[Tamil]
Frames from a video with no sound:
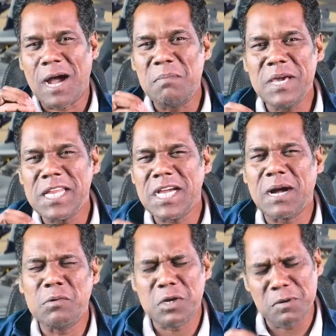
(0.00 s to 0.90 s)

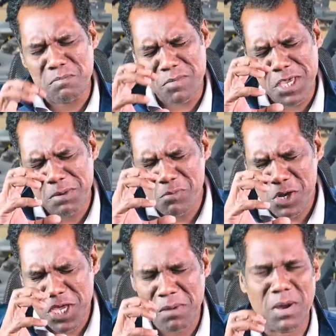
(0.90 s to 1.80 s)
அமெரிக்காவுக்கு மிக
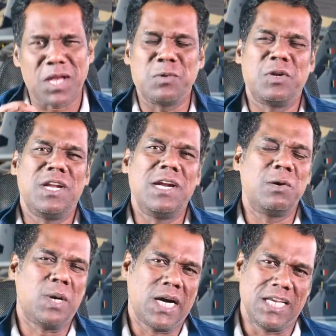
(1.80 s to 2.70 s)
முக்கியமான ஒரு
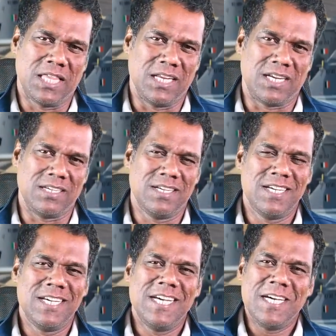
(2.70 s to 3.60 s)
நிகழ்வாக இருந்திருக்கு
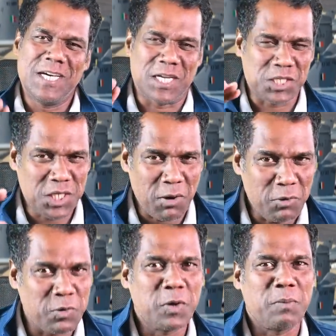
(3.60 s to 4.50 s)

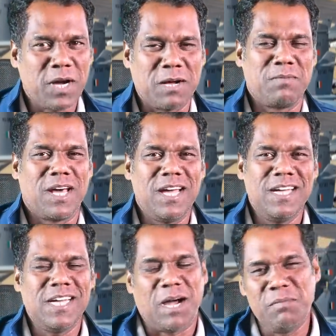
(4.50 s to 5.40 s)
ரஷ்யாவுக்கு ஒரு பக்கம்னா
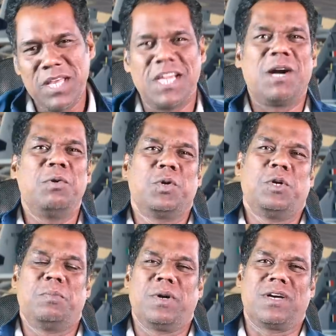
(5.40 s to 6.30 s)
அமெரிக்காவுக்கு
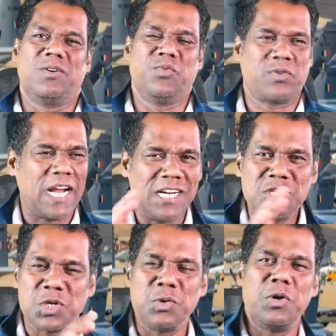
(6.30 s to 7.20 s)
ஒரு பக்கம்
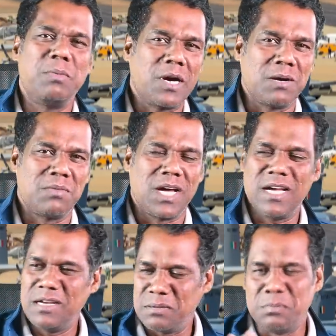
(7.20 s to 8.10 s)
பிரான்ஸுக்கு ஒரு பக்கம்னா
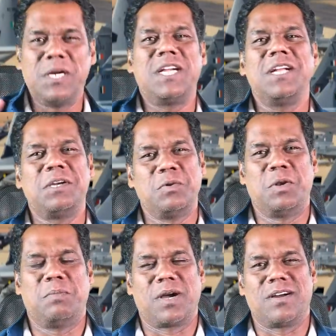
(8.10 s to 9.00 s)
பிரிட்டனுக்கு
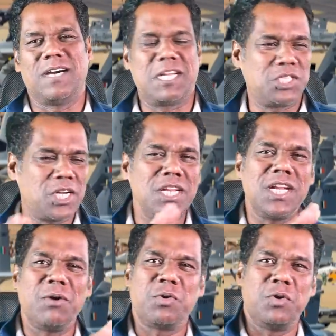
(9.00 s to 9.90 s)
ஒரு பக்கம்
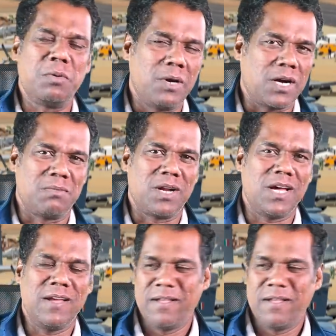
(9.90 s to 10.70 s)
அர்ஜென்டினாவுக்கு ஒரு பக்கம்னா